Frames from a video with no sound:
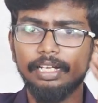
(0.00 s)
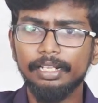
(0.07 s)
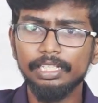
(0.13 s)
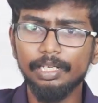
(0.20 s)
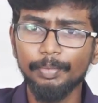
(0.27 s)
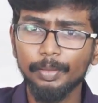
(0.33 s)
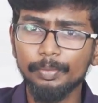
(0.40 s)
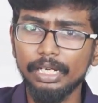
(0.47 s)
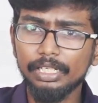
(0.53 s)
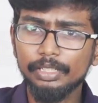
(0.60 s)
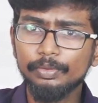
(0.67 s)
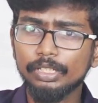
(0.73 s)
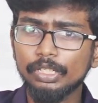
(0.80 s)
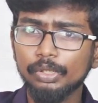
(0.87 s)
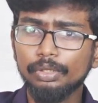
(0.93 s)
அதுக்கப்புறமா
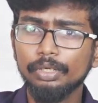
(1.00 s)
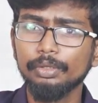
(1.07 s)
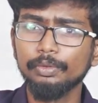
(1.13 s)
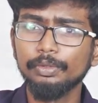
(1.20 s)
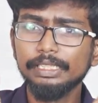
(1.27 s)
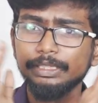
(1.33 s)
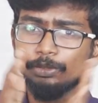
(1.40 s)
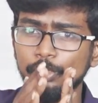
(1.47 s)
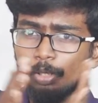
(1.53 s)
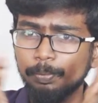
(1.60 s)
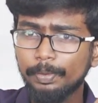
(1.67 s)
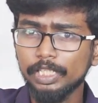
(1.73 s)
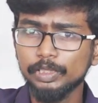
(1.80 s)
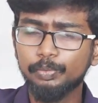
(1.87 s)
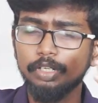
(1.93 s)
இவருக்கு லுக் அவுட் நோட்டீஸோட
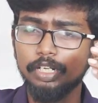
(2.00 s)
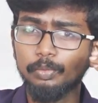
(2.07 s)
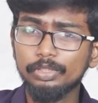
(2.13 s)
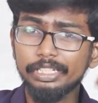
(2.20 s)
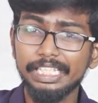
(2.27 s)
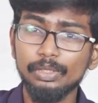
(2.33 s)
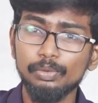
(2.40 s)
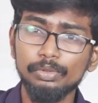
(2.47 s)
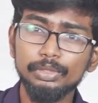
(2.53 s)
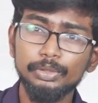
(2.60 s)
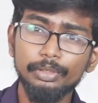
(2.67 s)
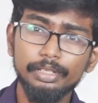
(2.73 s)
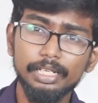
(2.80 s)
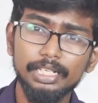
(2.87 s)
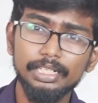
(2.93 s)
பாஸ்போர்ட்டை முதுக்கி
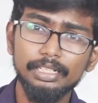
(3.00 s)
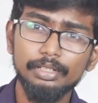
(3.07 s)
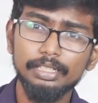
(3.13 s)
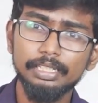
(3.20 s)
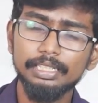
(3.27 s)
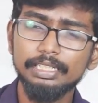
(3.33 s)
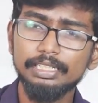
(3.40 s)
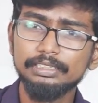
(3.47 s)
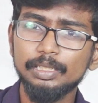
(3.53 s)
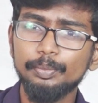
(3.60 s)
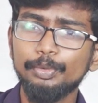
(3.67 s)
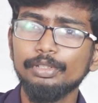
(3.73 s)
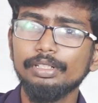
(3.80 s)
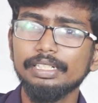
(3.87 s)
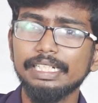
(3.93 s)
உள்துறையோட
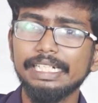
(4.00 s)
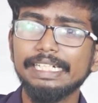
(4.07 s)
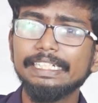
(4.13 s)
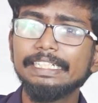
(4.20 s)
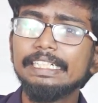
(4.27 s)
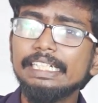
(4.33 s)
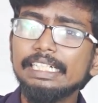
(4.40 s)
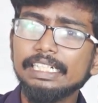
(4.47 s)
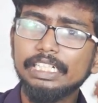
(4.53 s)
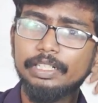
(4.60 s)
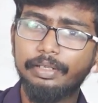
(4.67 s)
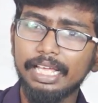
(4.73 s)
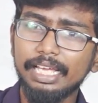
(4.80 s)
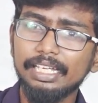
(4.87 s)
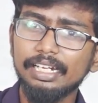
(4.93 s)
சப்போர்ட்டை கேட்டு
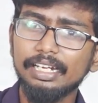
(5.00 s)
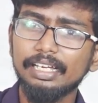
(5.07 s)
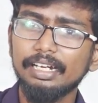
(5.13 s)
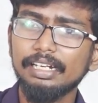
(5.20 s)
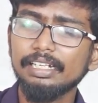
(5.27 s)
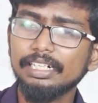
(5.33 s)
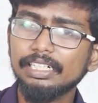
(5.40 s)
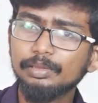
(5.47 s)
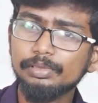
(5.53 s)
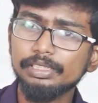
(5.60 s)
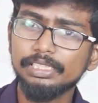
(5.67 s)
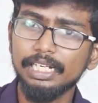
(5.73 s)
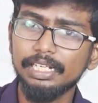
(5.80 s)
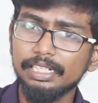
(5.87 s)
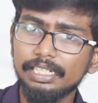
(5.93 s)
அவர் எங்கே இருக்காருன்னு
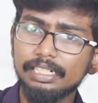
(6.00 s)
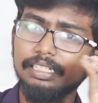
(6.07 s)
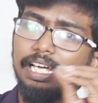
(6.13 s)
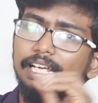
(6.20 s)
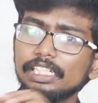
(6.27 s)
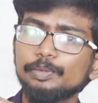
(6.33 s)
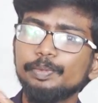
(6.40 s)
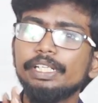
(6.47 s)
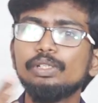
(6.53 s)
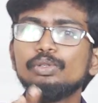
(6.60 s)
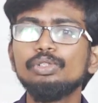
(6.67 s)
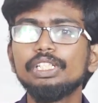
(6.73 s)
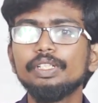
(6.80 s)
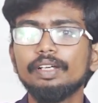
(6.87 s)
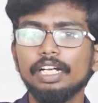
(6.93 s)
கண்டுபிடிச்சு அங்கேருந்து அரெஸ்ட் பண்ணி
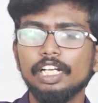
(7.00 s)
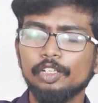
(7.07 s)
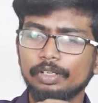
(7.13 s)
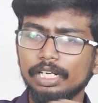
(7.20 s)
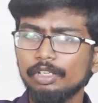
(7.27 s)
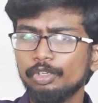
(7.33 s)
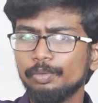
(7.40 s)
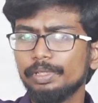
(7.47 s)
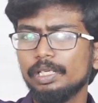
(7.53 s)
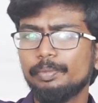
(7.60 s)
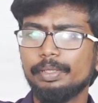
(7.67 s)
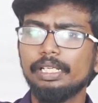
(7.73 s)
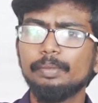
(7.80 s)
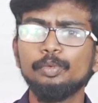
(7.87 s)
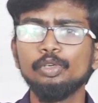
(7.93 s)
கூட்டு வர அளவுக்குலாம் ஒரு
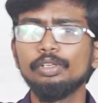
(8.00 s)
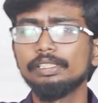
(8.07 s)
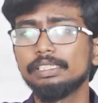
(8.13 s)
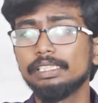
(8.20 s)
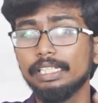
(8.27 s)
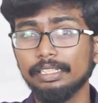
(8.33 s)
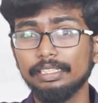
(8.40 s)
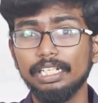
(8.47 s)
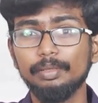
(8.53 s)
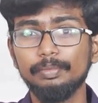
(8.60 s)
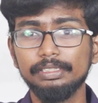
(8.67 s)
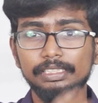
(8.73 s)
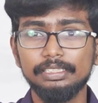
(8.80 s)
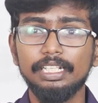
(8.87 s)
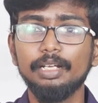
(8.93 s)
மிகப்பெரிய போயிருந்துச்சு அது
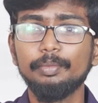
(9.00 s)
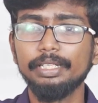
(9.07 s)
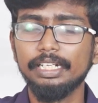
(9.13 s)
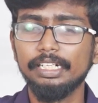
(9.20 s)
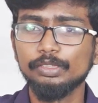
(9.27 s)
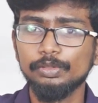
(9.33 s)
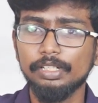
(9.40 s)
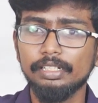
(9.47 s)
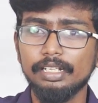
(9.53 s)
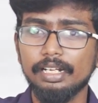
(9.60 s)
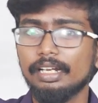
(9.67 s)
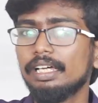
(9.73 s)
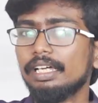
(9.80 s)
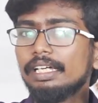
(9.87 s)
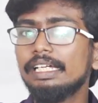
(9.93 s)
இல்லாமல் சித்தராமையா என்ன
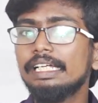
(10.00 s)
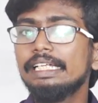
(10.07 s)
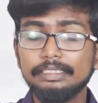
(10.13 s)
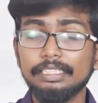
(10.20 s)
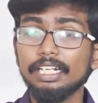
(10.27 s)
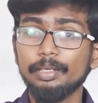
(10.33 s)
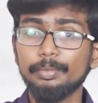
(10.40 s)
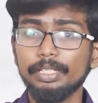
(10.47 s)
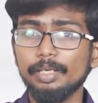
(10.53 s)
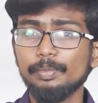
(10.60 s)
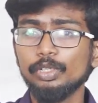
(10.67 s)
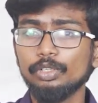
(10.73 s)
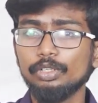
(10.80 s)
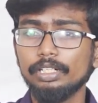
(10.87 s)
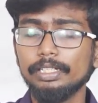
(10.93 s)
சொல்லியிருந்தாருன்னா சித்தராமையா
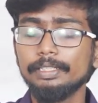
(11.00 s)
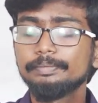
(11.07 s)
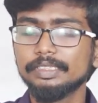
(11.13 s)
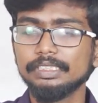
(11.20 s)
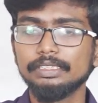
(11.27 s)
மட்டும் இல்லை